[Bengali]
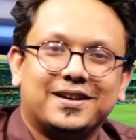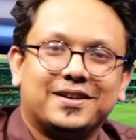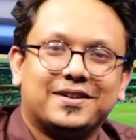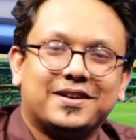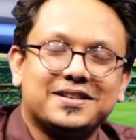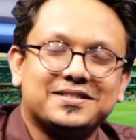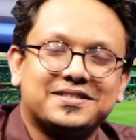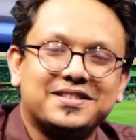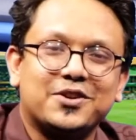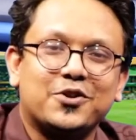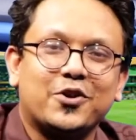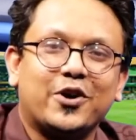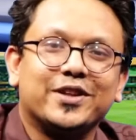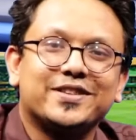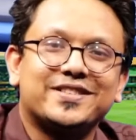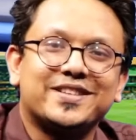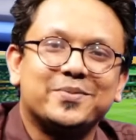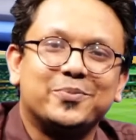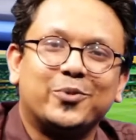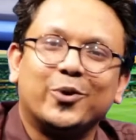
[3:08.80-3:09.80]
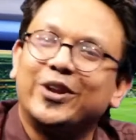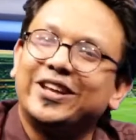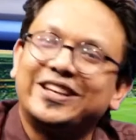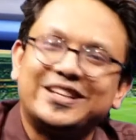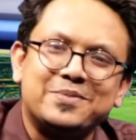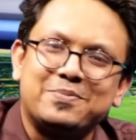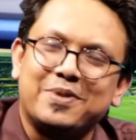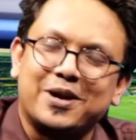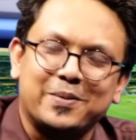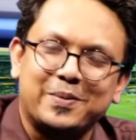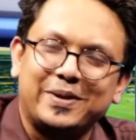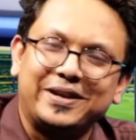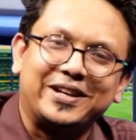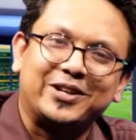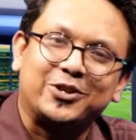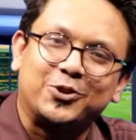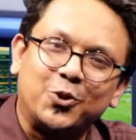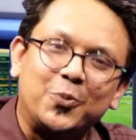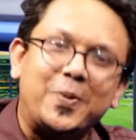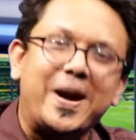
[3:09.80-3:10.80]
রাজস্থান রয়্যালসের বোলিং ডিপার্টমেন্টটা
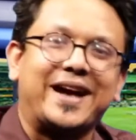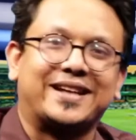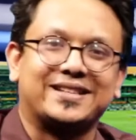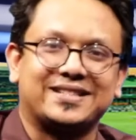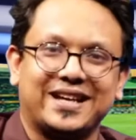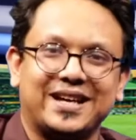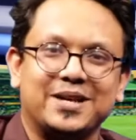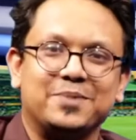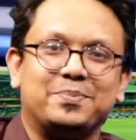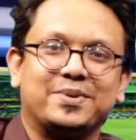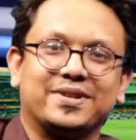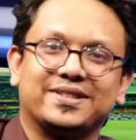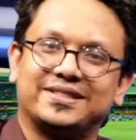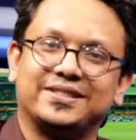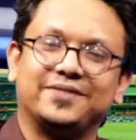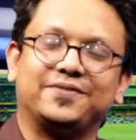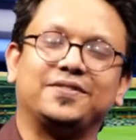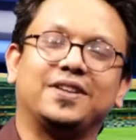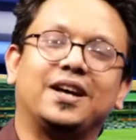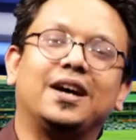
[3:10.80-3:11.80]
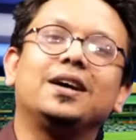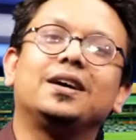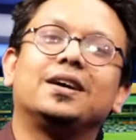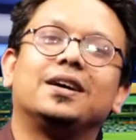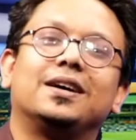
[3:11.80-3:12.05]
খুব একটা ইমপ্রেসিভ না